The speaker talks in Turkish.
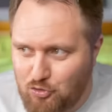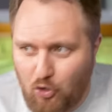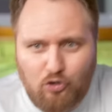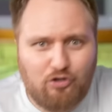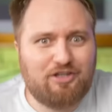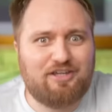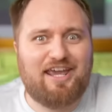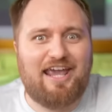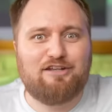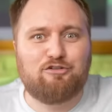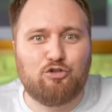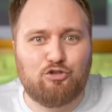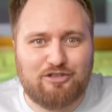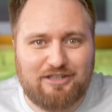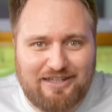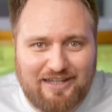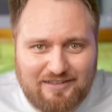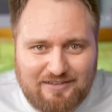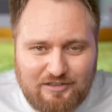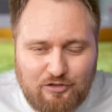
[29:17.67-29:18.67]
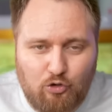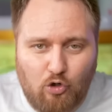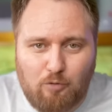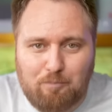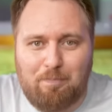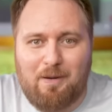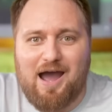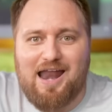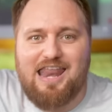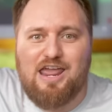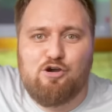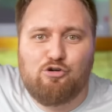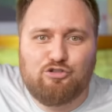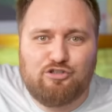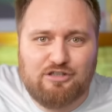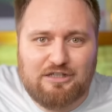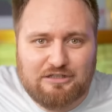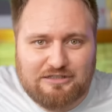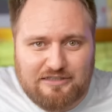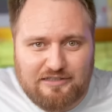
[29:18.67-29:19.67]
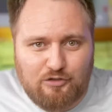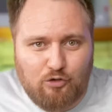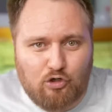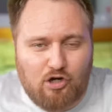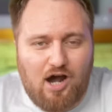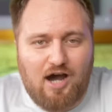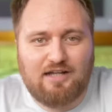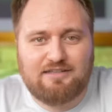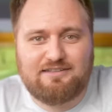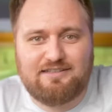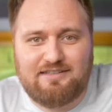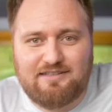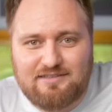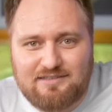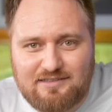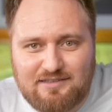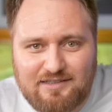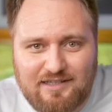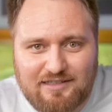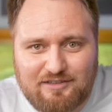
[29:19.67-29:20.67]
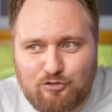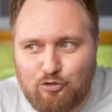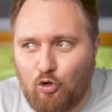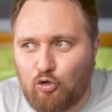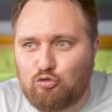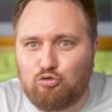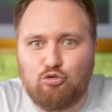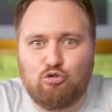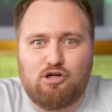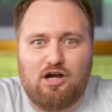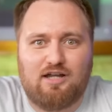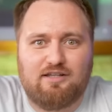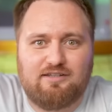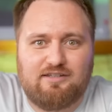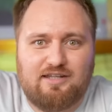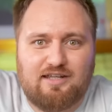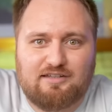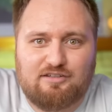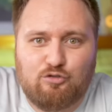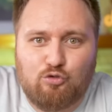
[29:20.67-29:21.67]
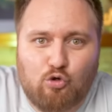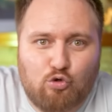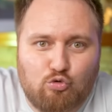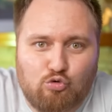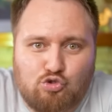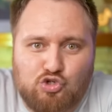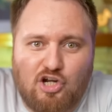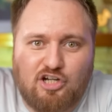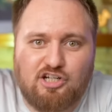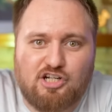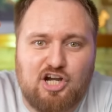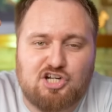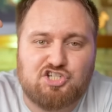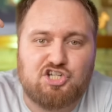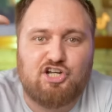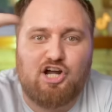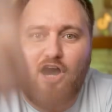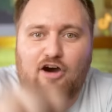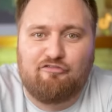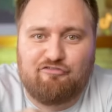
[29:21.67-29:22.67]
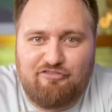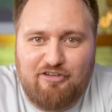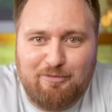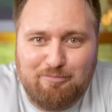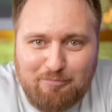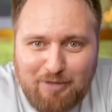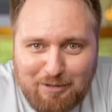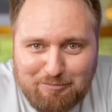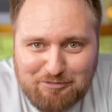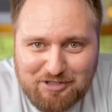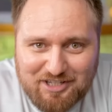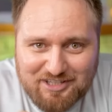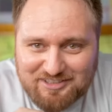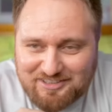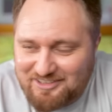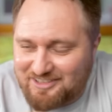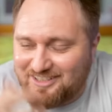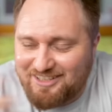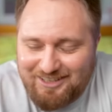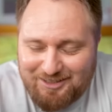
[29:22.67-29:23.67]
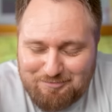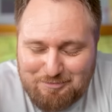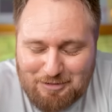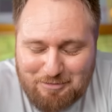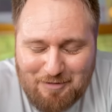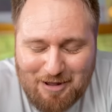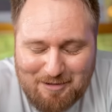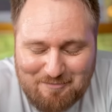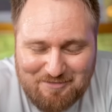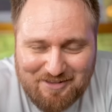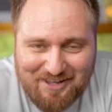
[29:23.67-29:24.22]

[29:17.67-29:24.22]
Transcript: Yok keto diyeti, yok paleo diyeti, yok Atkins diyeti, yok Dukan diyeti, yok uçanı kaçanı affetmem diyeti bilmem